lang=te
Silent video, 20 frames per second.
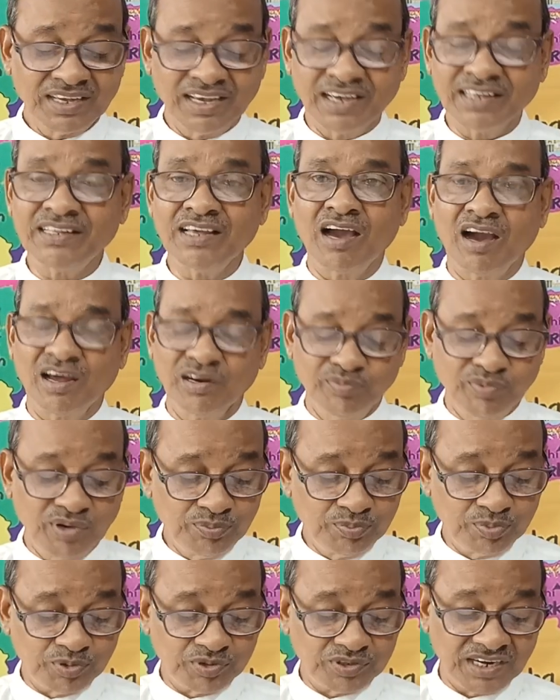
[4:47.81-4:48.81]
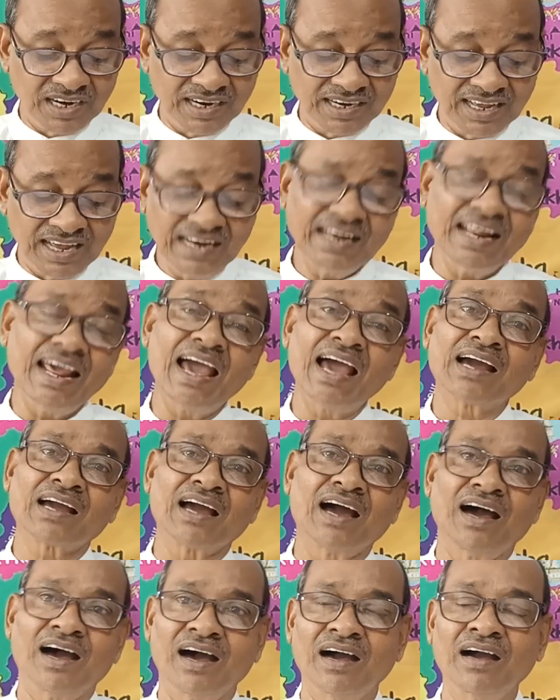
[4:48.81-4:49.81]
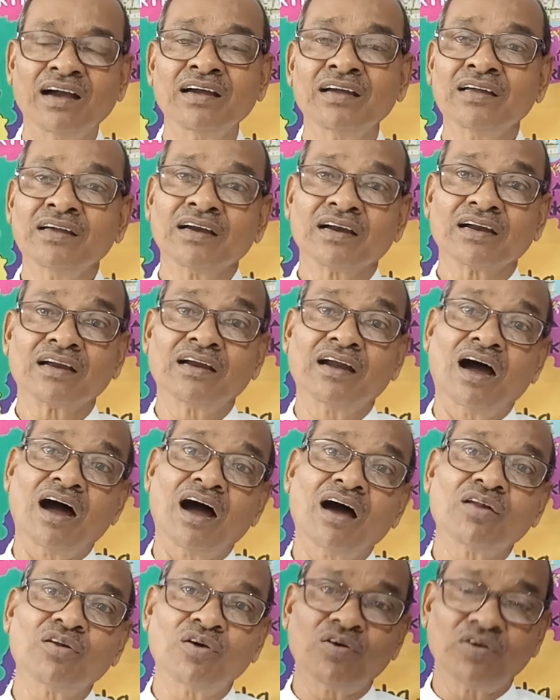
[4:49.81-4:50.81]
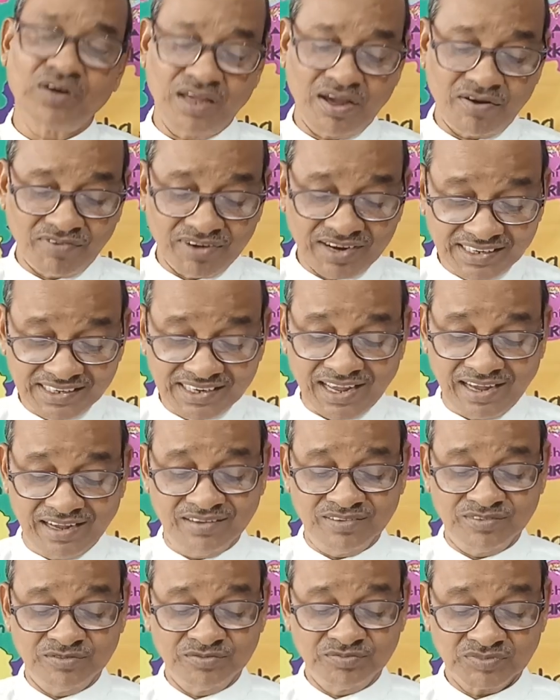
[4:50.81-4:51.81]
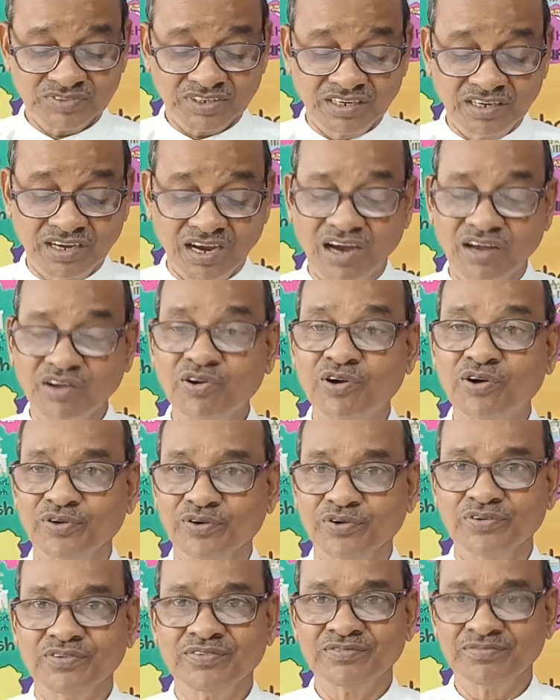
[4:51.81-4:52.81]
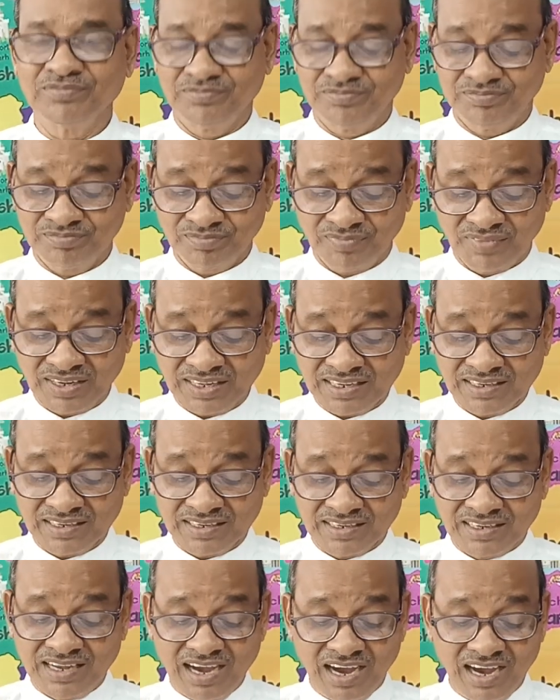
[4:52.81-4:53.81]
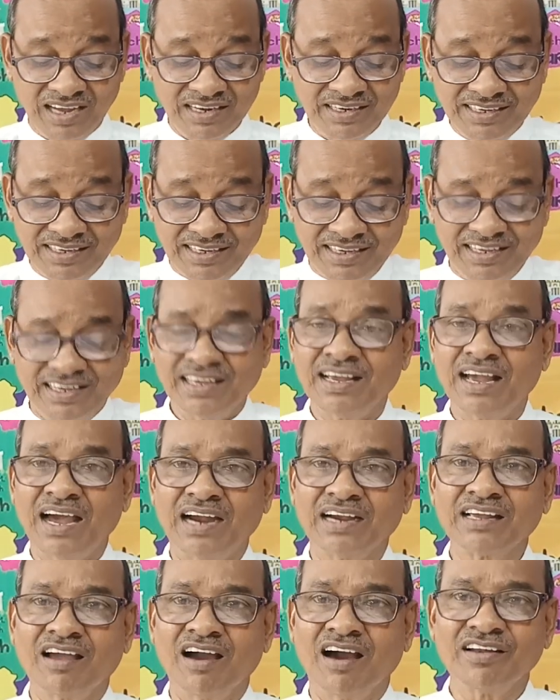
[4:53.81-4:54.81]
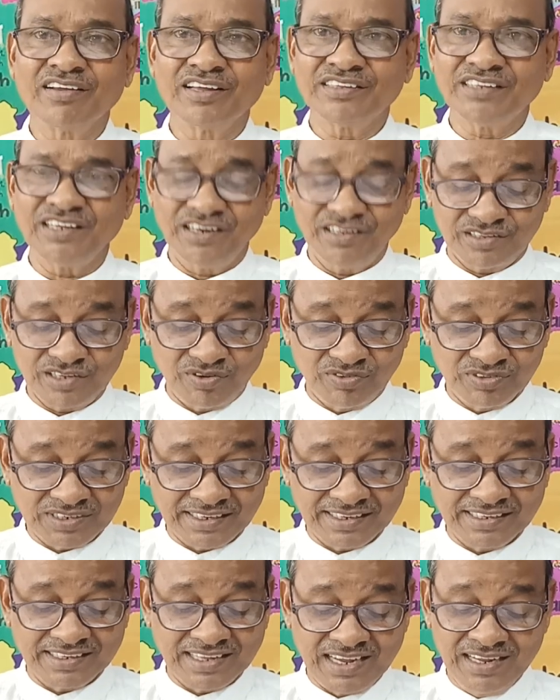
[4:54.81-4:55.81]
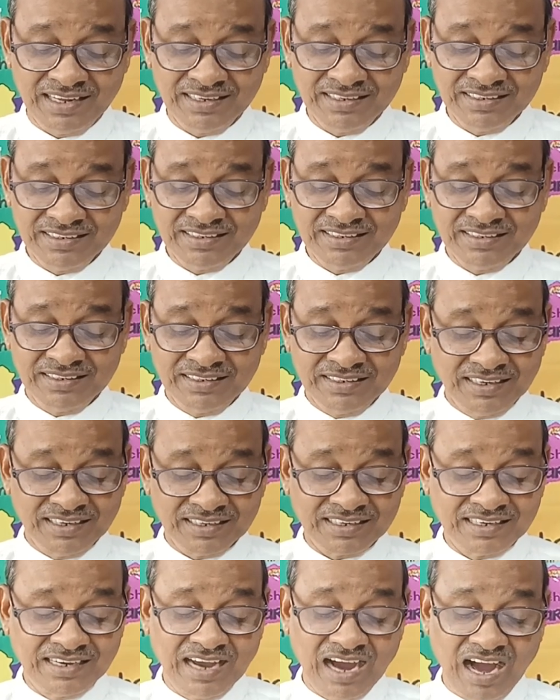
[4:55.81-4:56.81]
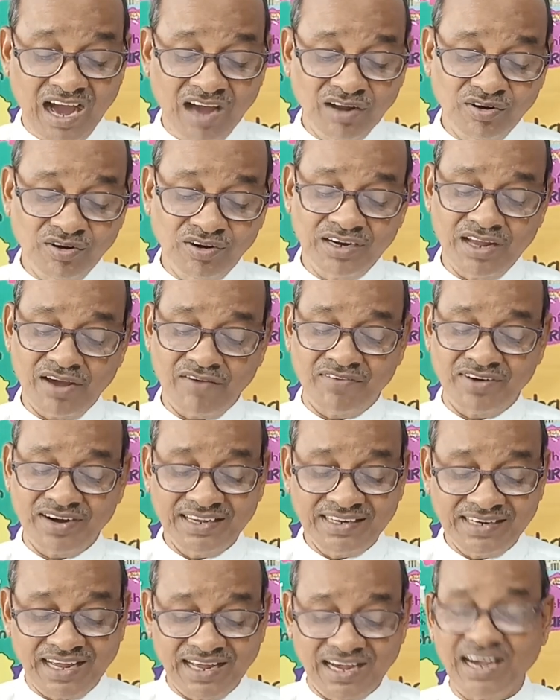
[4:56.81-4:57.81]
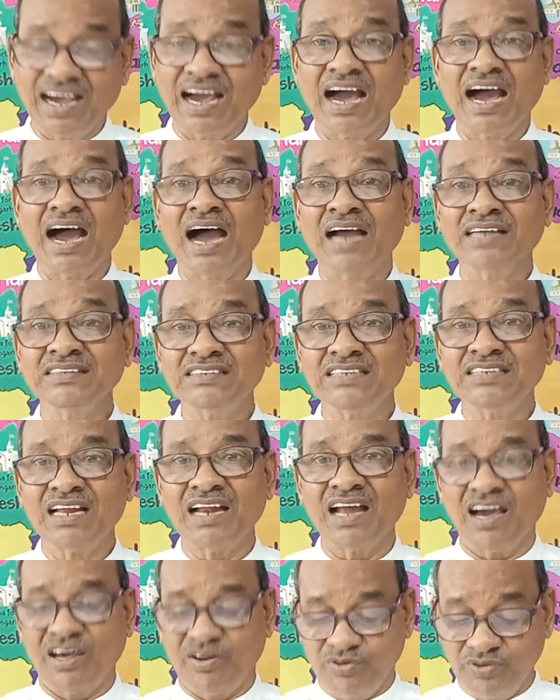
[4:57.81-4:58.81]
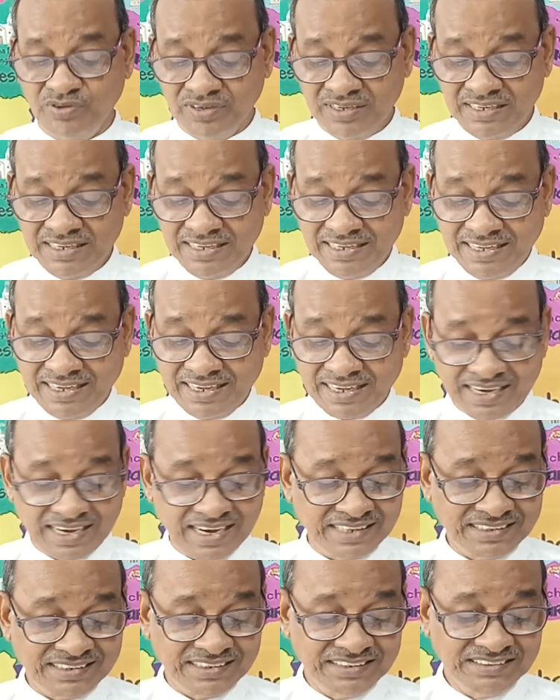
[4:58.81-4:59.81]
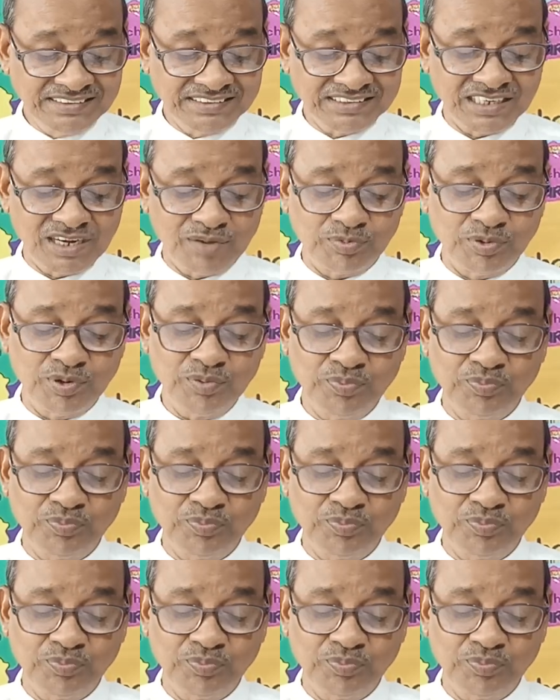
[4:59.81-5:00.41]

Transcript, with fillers: ఇది హనుమాన్ పుట్టాడా లేక గాలోడు ఎవడైనా గాలోడు గాలి అంటే గాలుగా తిరుగుతూ ఉంటాడు కదా గాలోడు ఎవడైనా అంజనాను రతించినప్పుడు